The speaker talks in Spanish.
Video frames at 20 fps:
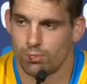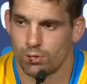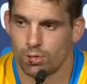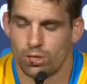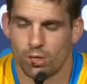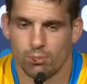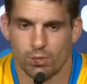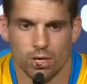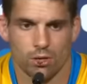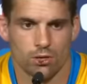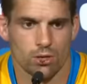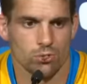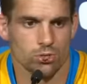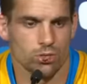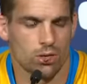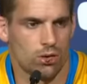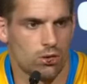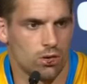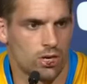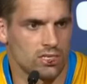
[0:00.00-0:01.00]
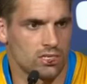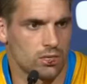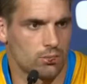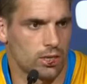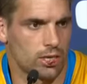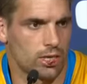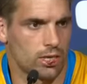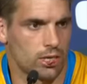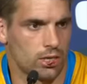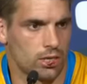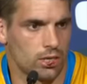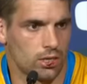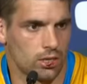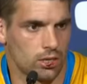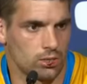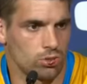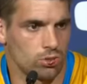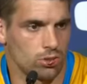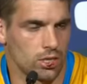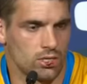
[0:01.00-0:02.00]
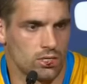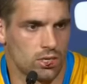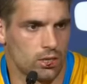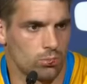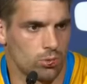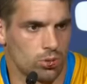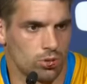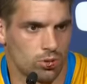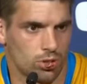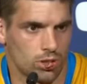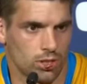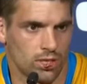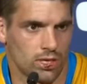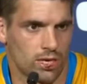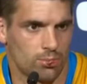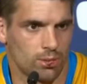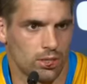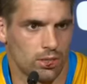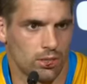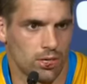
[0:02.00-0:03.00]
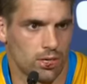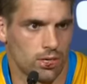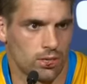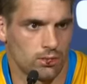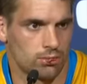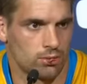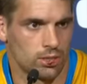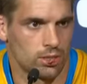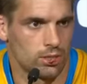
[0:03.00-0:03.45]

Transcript: pero también habíamos hablado en la semana de eso que dice el mono, de que Namibia